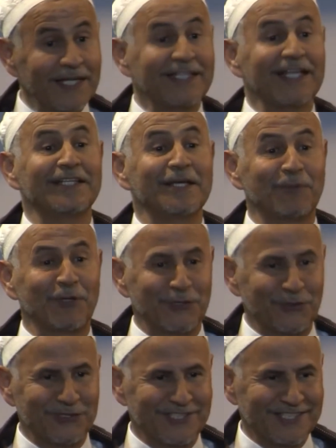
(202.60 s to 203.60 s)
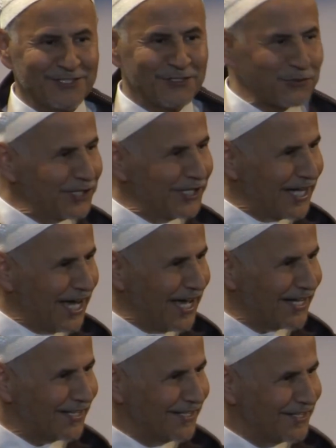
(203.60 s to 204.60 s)
est indépendante كل
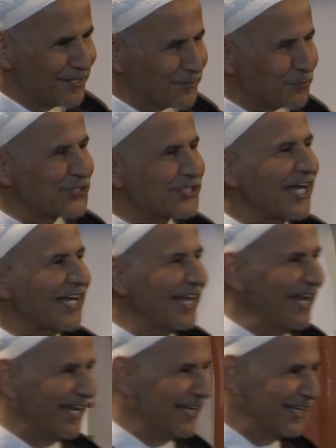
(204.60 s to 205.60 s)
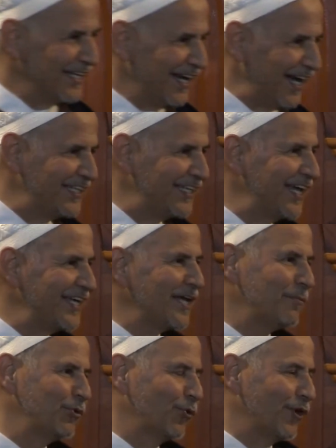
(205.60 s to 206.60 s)
نهار مستقل على
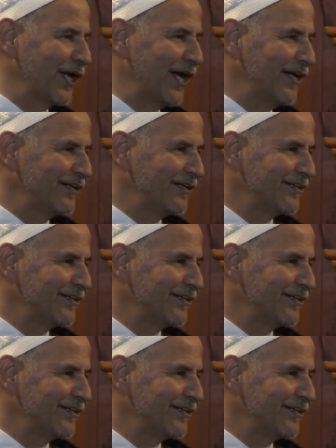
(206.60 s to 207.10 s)
الايام الاخرى